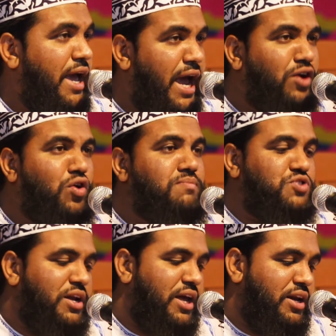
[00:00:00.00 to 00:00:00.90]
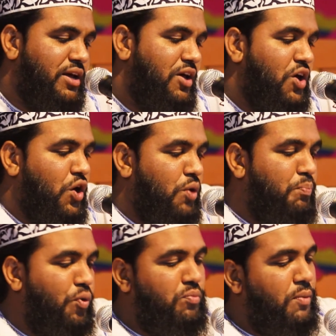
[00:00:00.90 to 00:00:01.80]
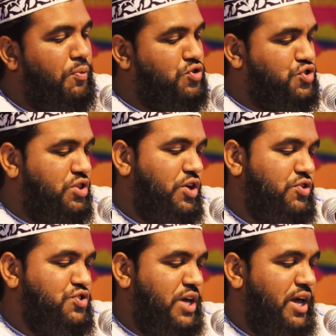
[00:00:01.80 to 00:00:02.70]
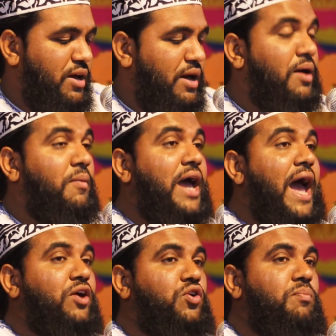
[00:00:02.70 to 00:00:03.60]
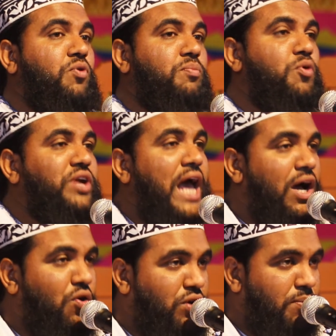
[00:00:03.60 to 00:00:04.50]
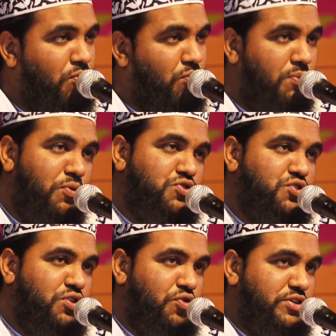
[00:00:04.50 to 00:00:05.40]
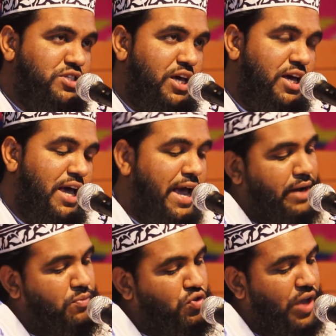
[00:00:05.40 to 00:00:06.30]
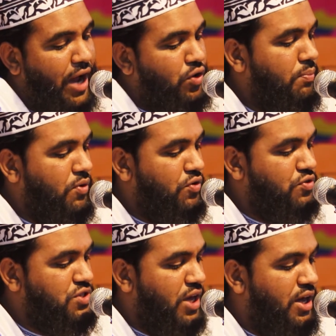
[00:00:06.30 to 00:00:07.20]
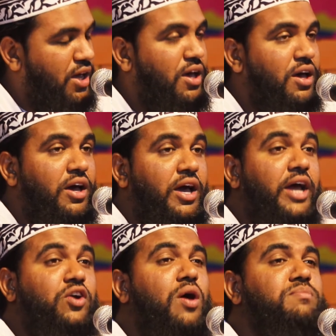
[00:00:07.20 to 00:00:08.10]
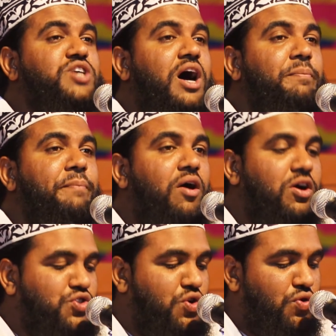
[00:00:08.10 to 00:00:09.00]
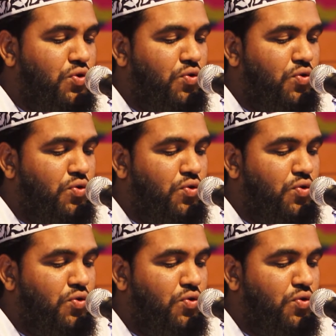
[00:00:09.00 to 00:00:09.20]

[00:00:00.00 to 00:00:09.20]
এই রমজানের পূর্ব পরিস্থিতি হচ্ছে এক নম্বর মোট এগারোটি পূর্ব পরিস্থিতি রয়েছে এর মধ্যে এক নম্বর হচ্ছে এই রমজান পাওয়ার জন্য